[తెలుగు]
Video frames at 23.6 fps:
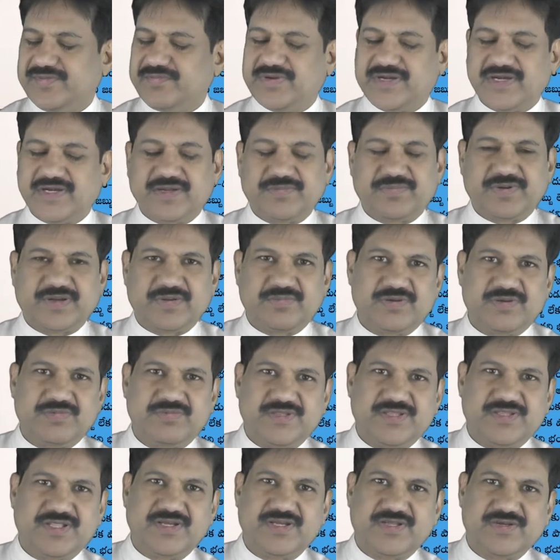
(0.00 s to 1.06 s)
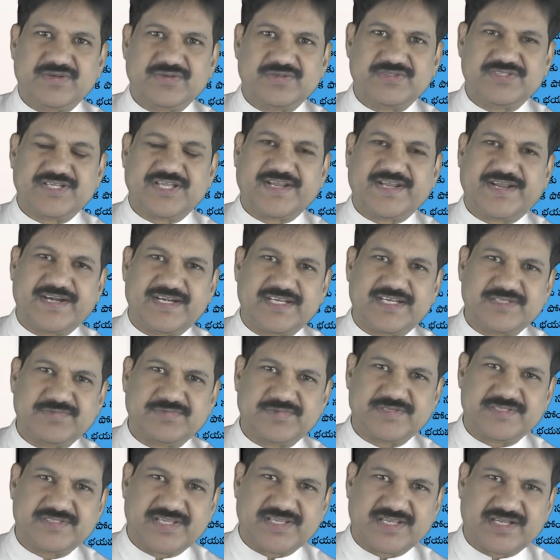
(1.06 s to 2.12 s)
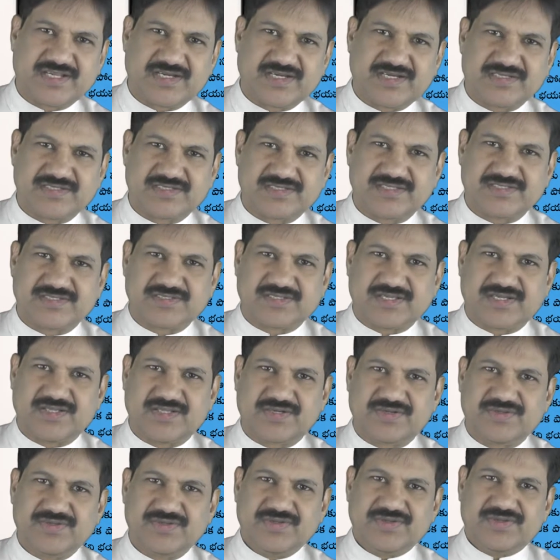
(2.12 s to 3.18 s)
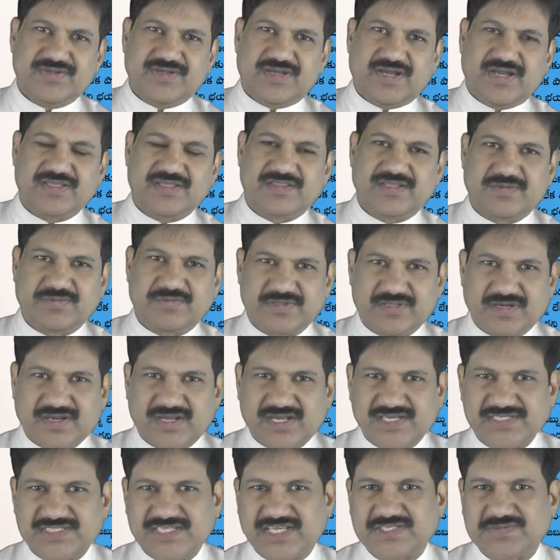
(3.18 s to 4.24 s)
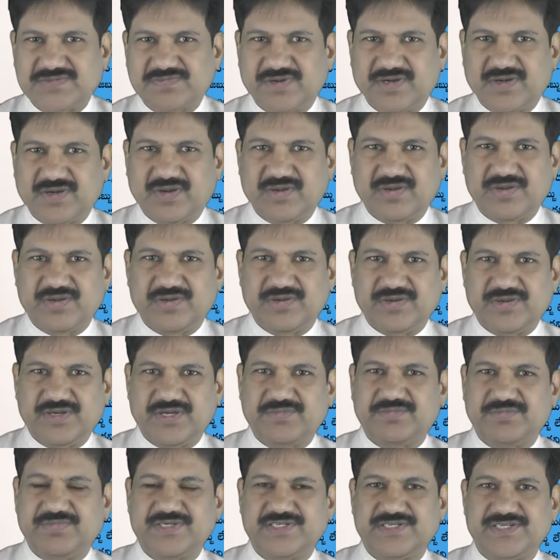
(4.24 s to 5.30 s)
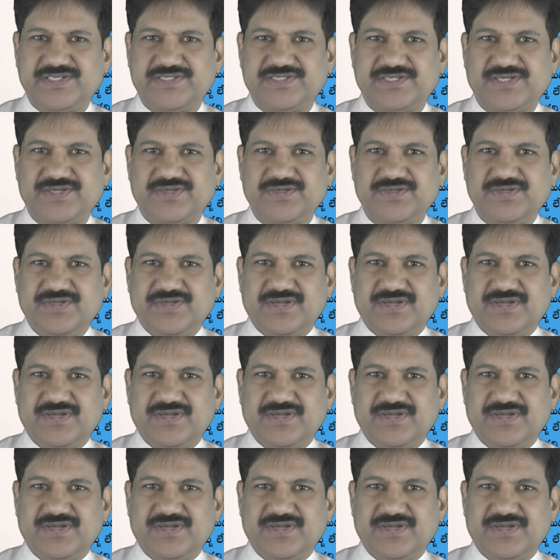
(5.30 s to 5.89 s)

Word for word: మెంట్ల ప్రాబ్లం ఉందన్నారు సైకాట్రిస్ట్ మేము సైకాట్రిస్ట్ తీసుకెళ్లారు హైదరాబాద్లో ఆస్ హాస్పిటల్లో అడ్మిట్ చేశారు